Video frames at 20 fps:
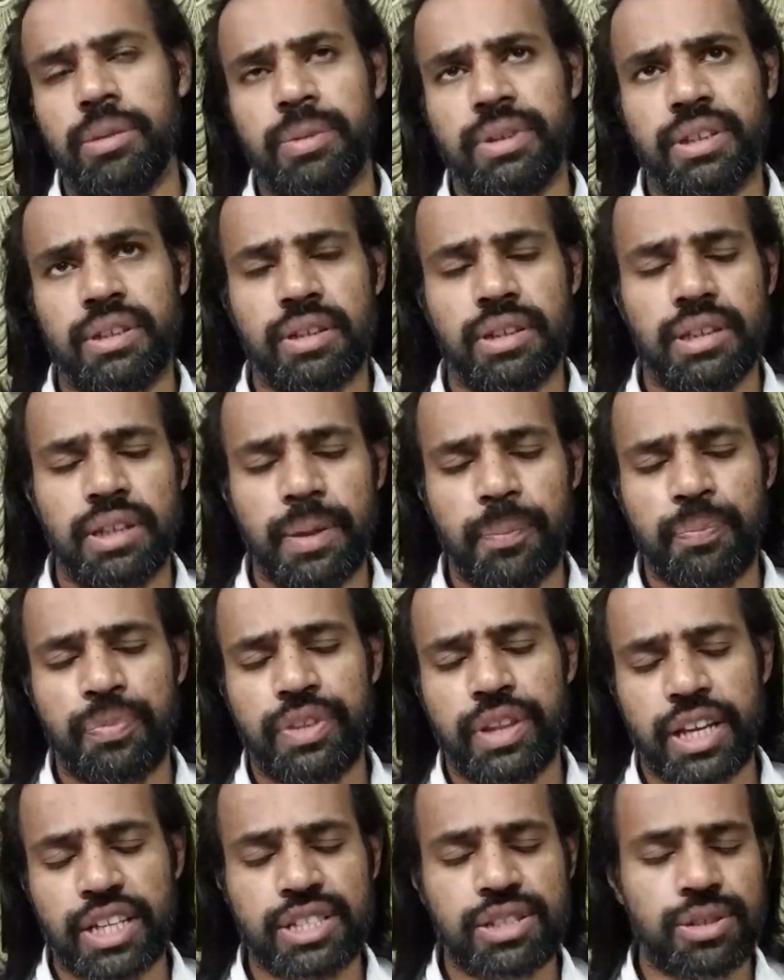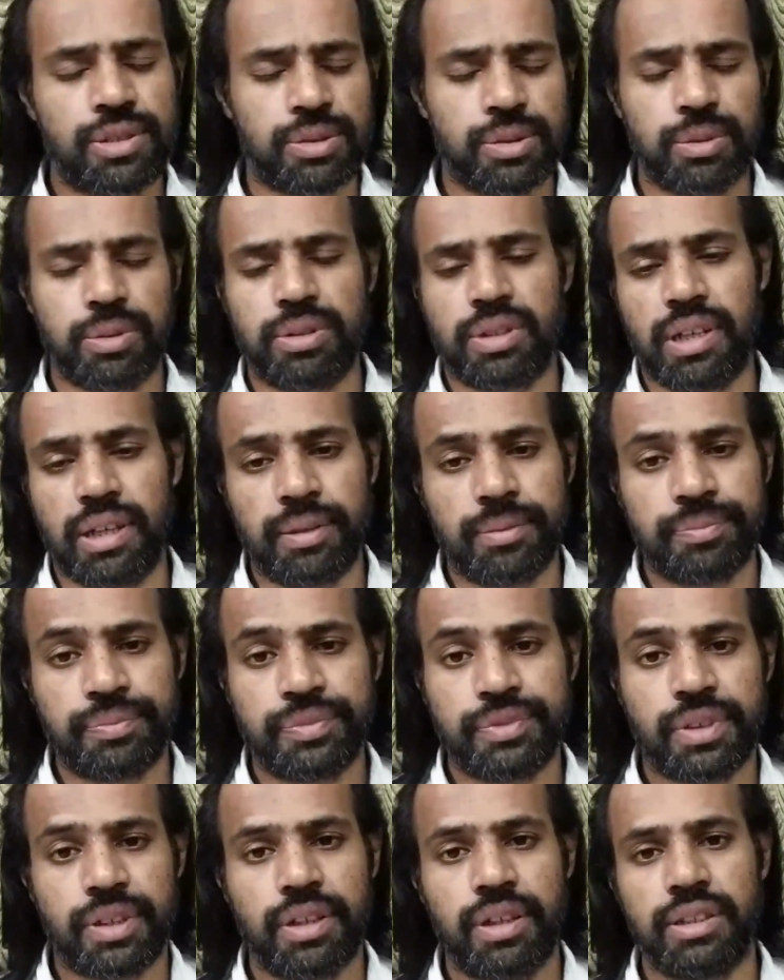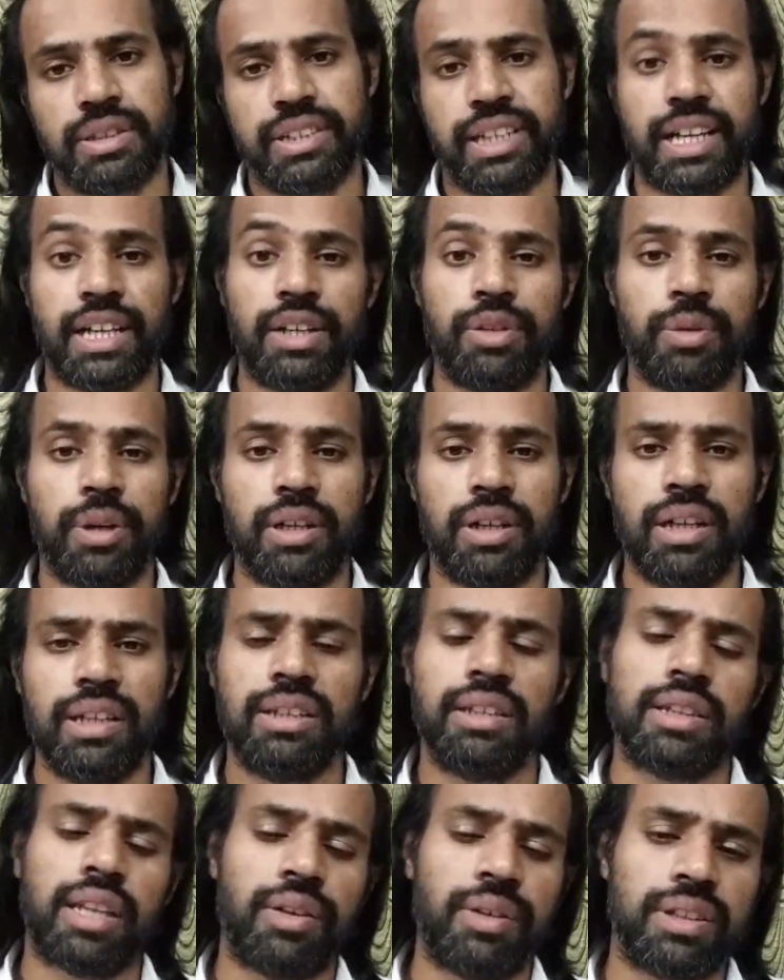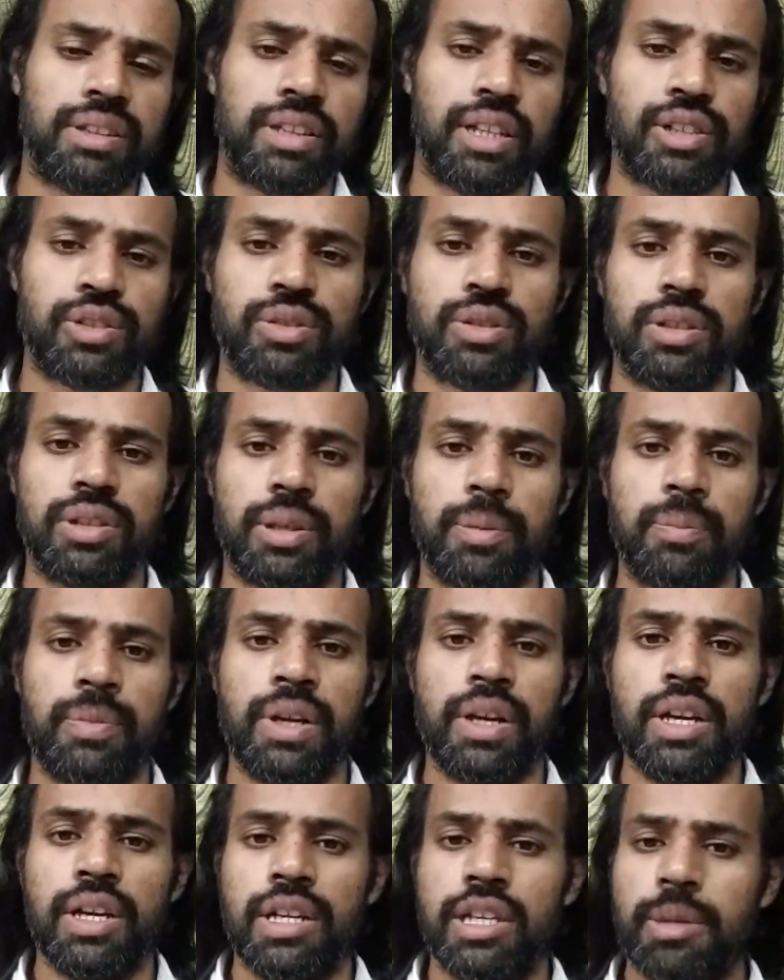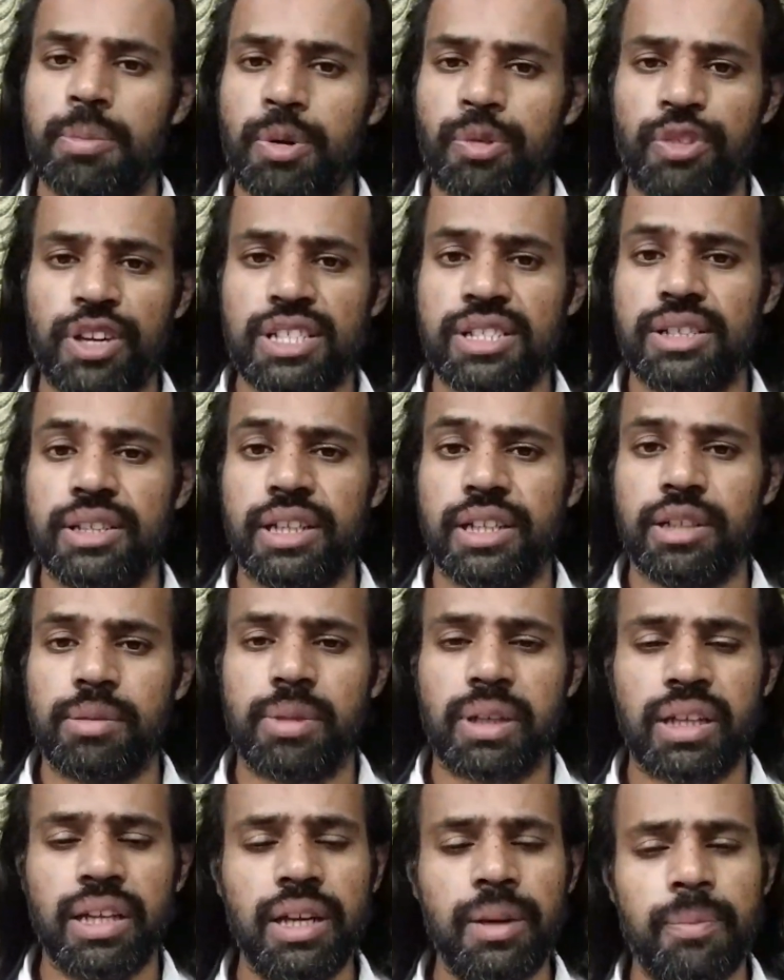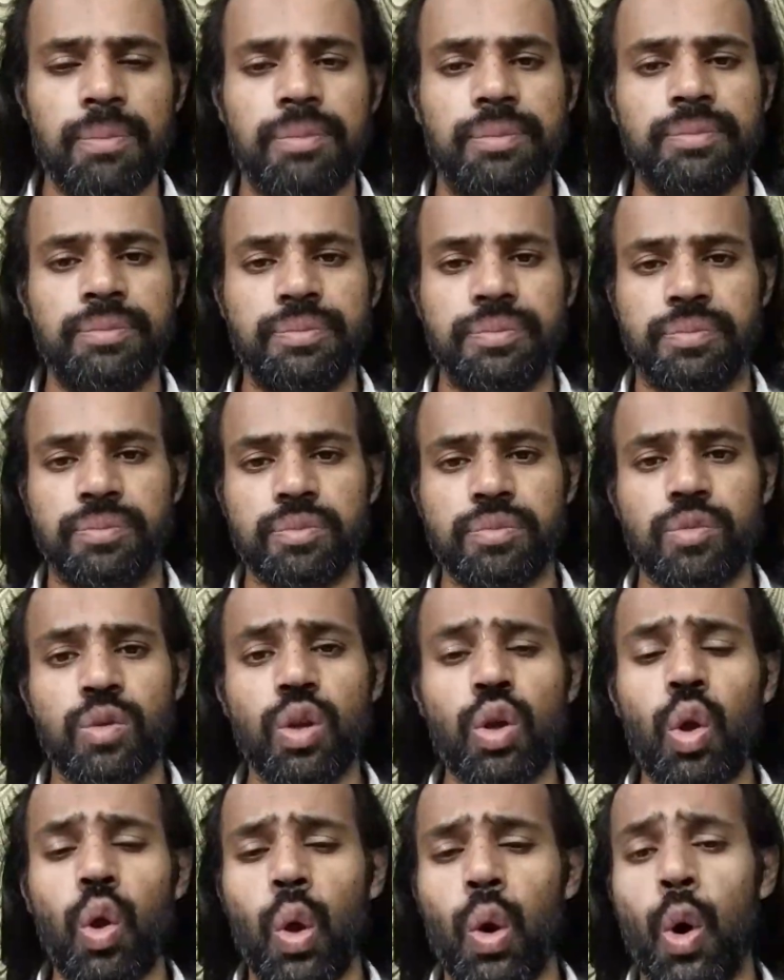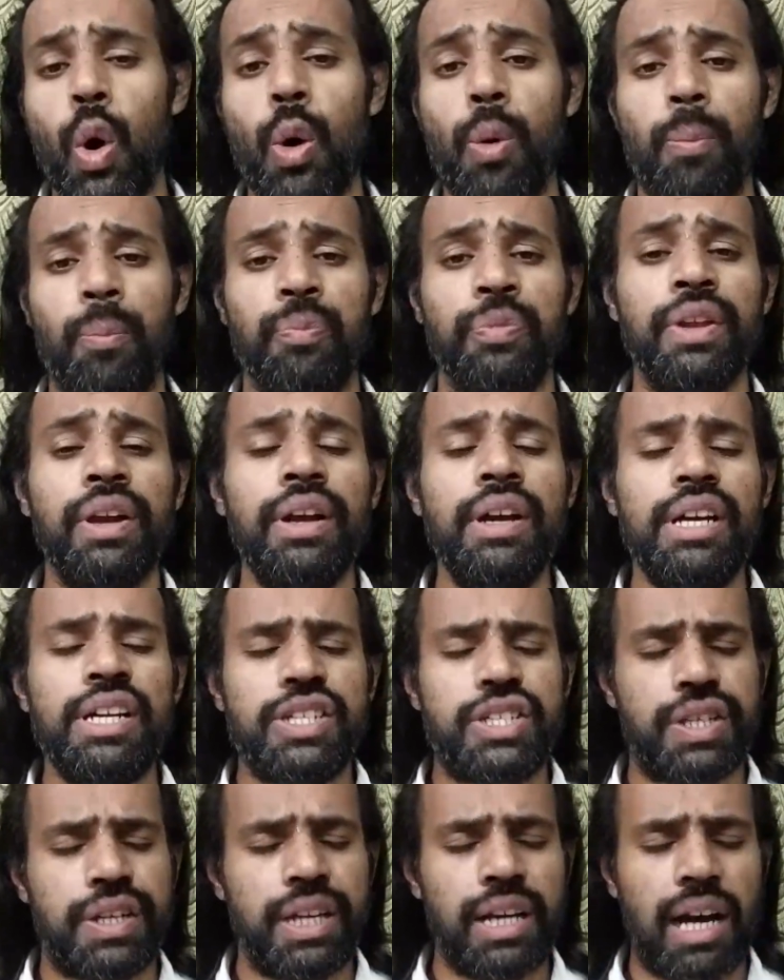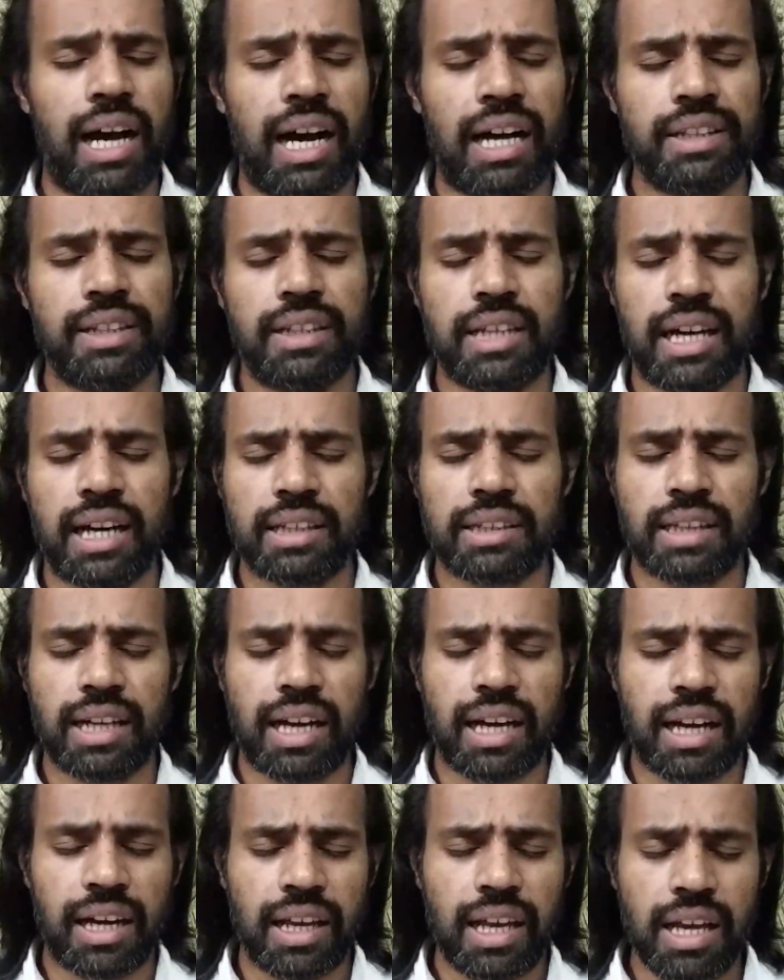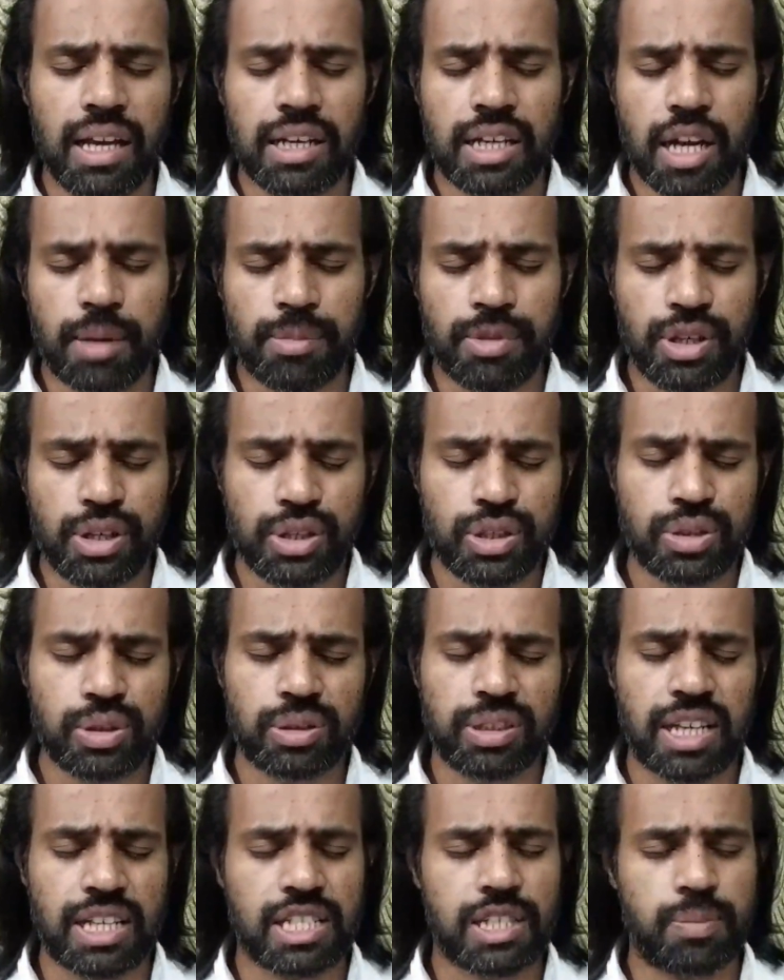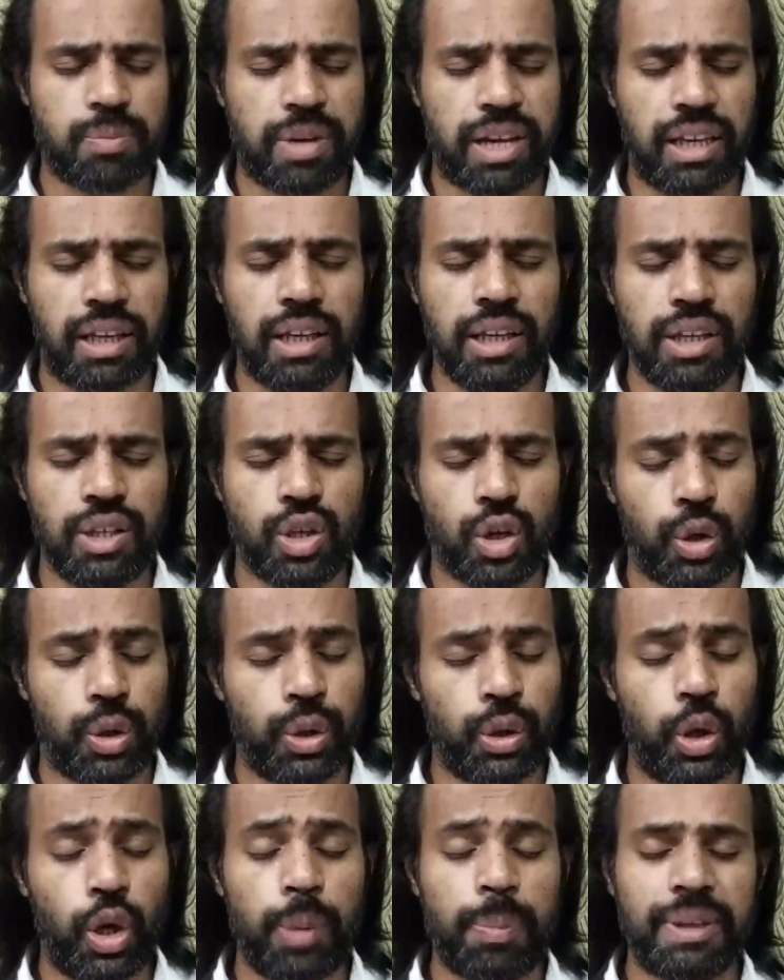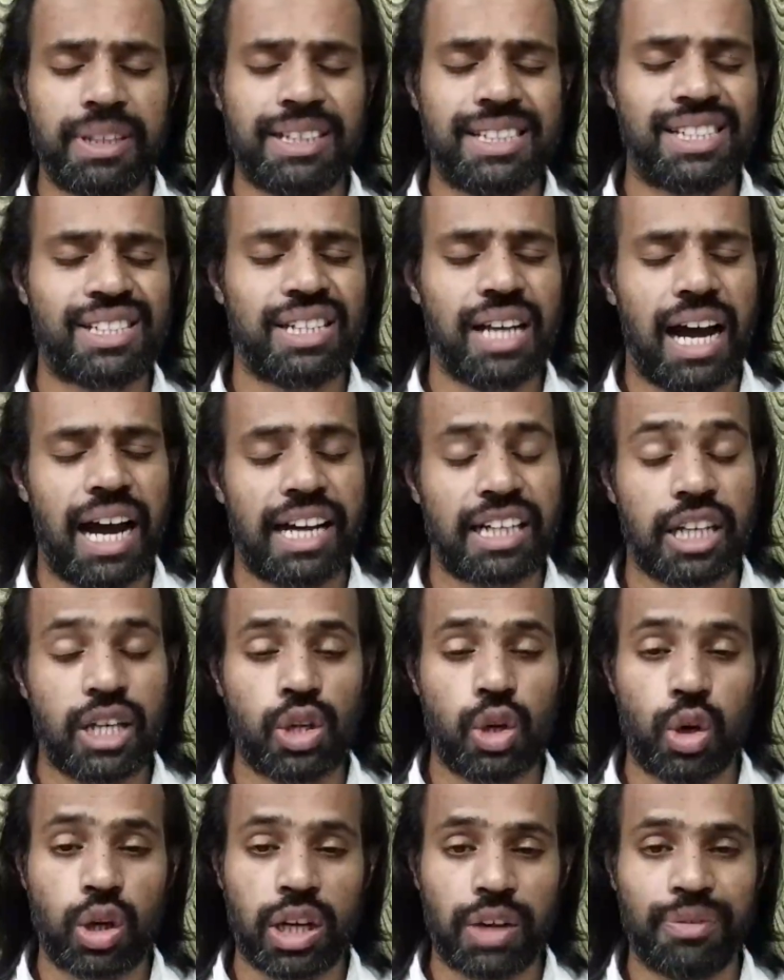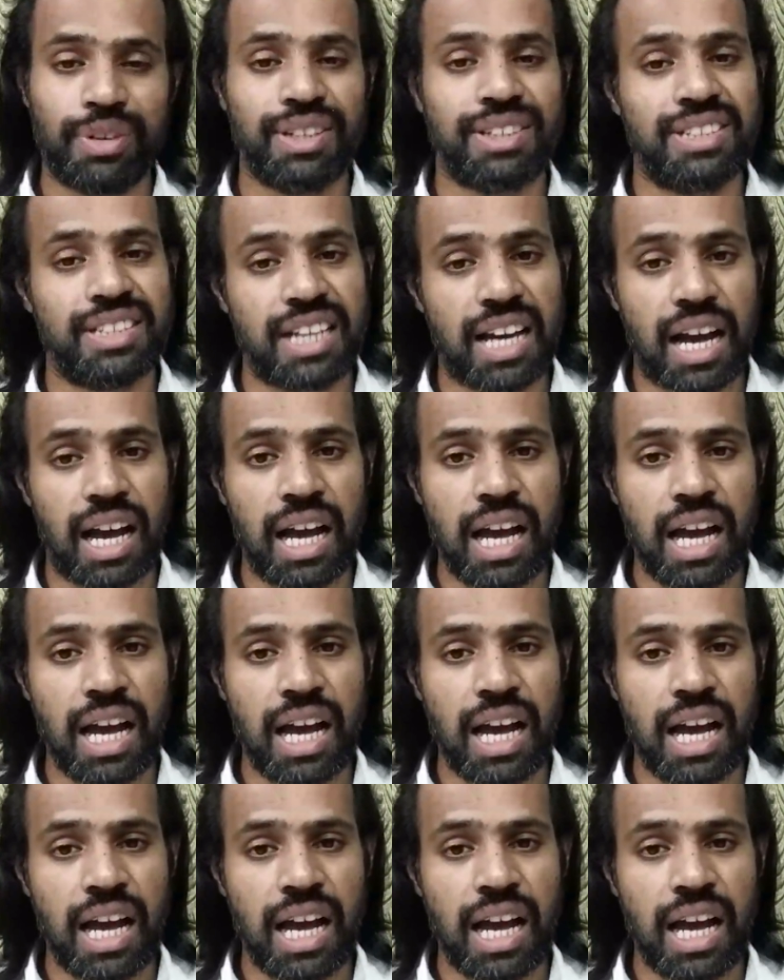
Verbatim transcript: ఏమంటారు అంటే నెక్స్ట్ సూత్ర సెకండ్ వన్ తర్వాత తెలుసుకుందాం ఇప్పుడు ఫస్ట్ది ఏంటి మనకి ఓం శ్రీ ఆదినాథాయ నమోస్తు తస్మై యోనోపదిష్ట హఠ యోగ విద్య